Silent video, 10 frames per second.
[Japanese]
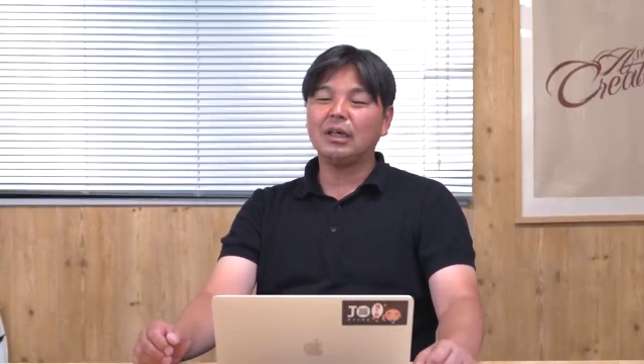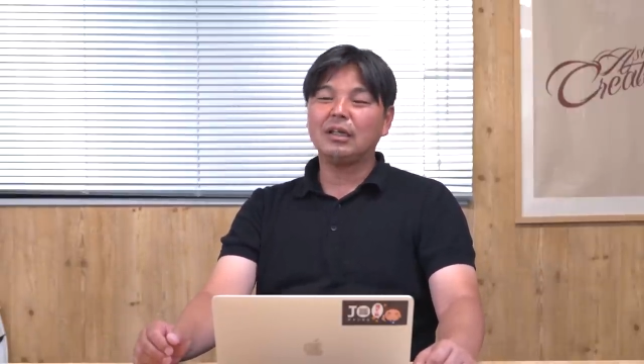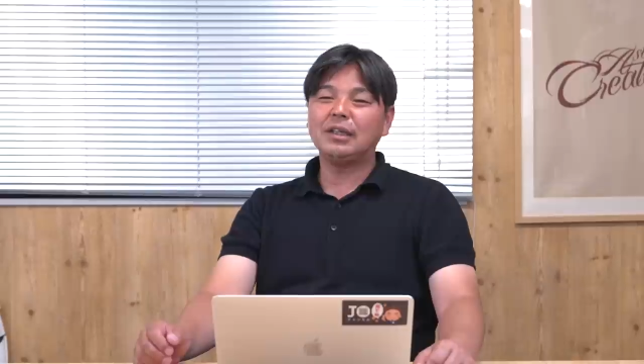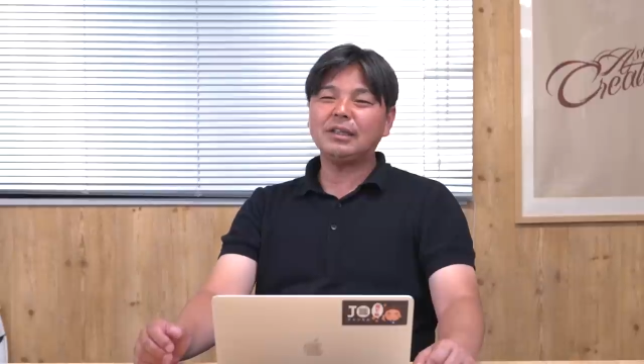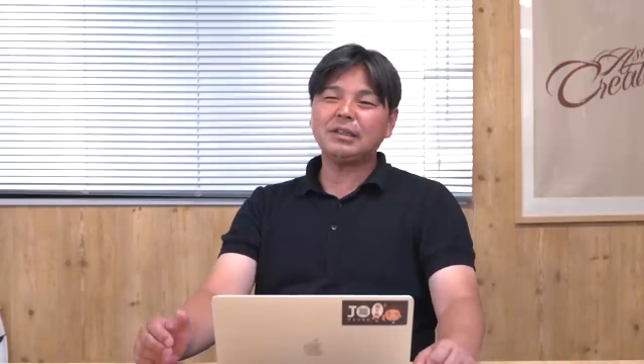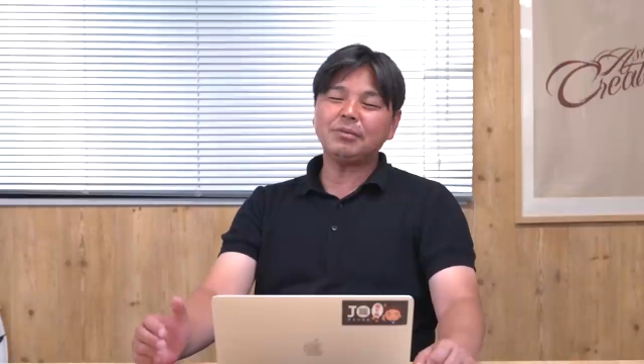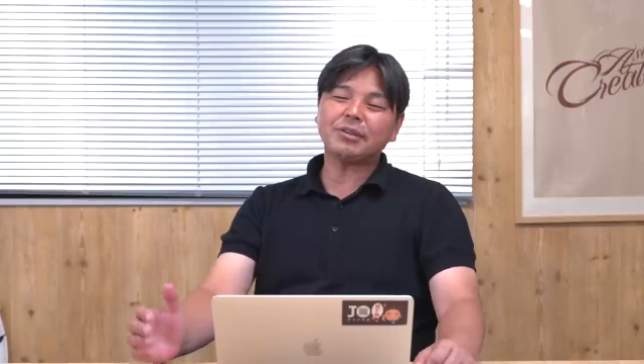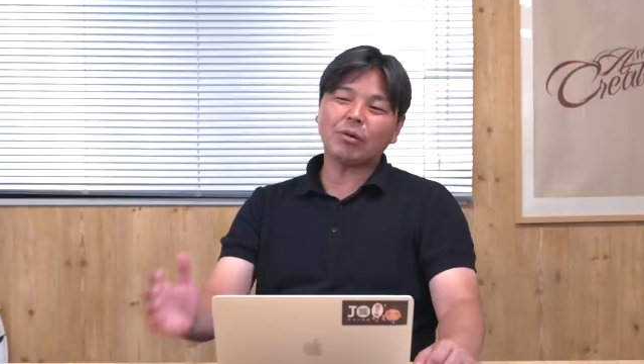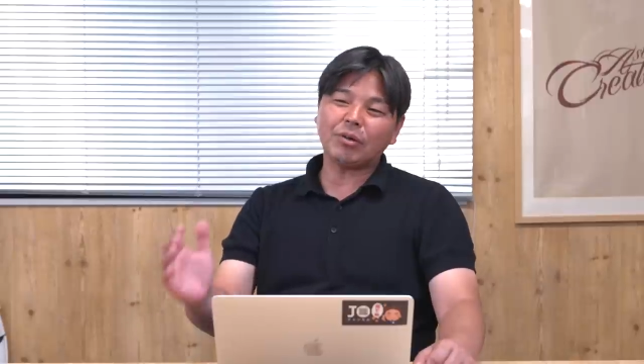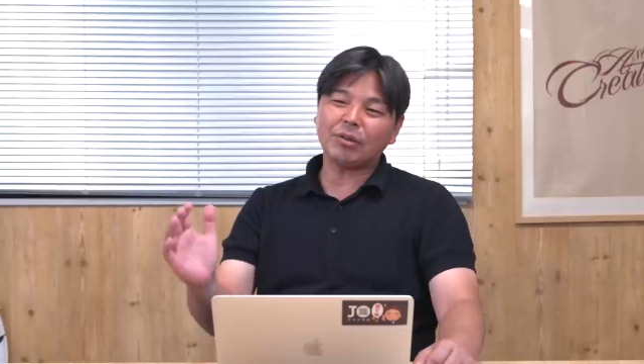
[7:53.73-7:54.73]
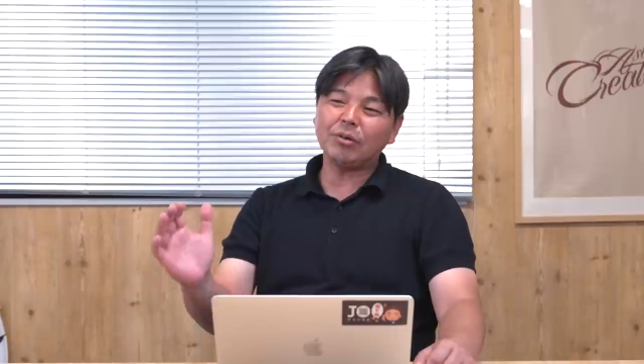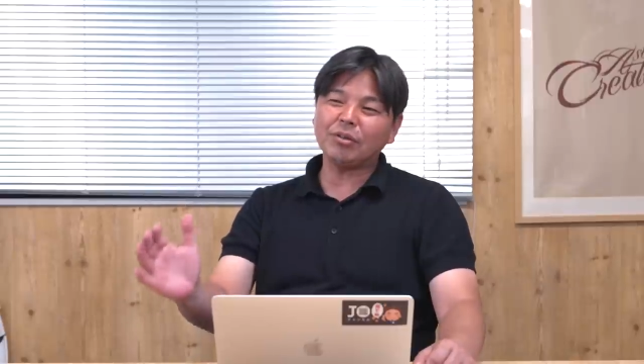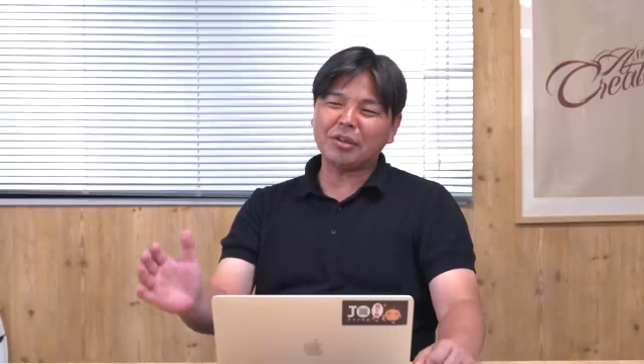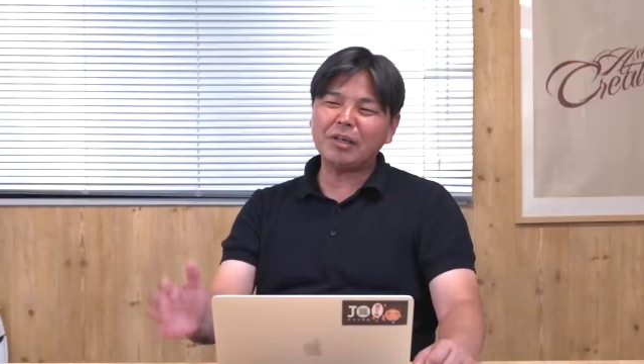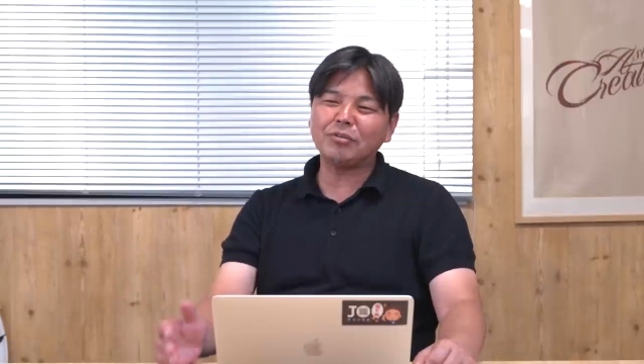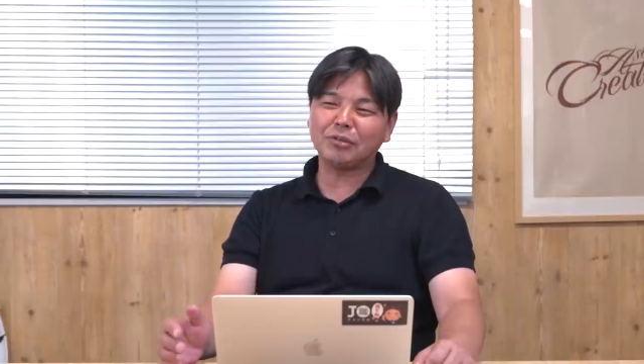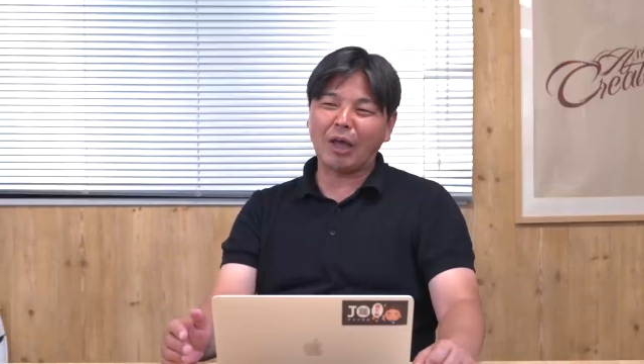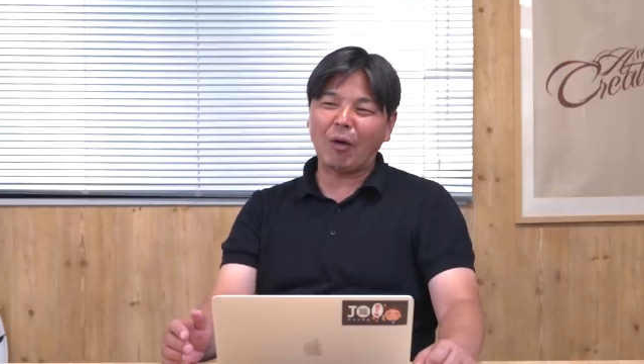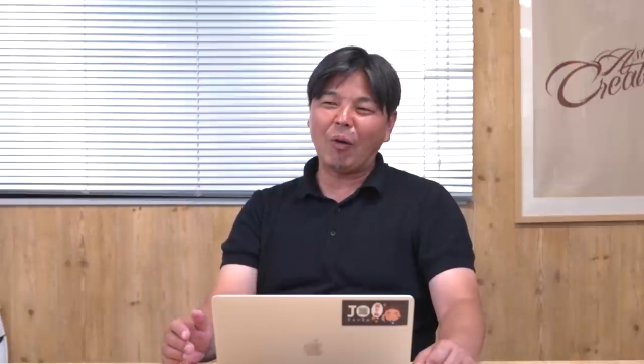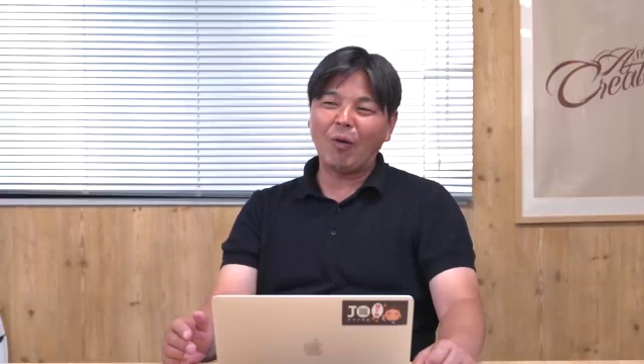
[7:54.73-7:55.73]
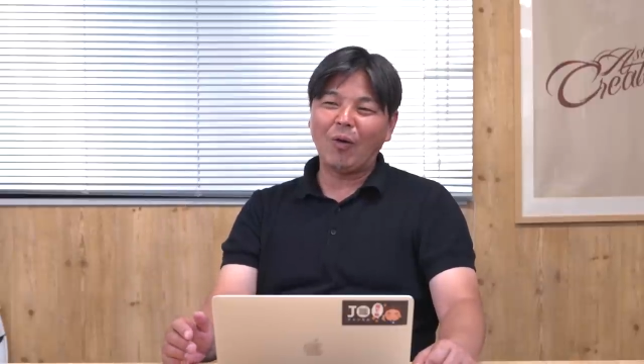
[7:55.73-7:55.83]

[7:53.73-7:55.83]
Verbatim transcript: うん、いつもさこれこういうの出るんだよ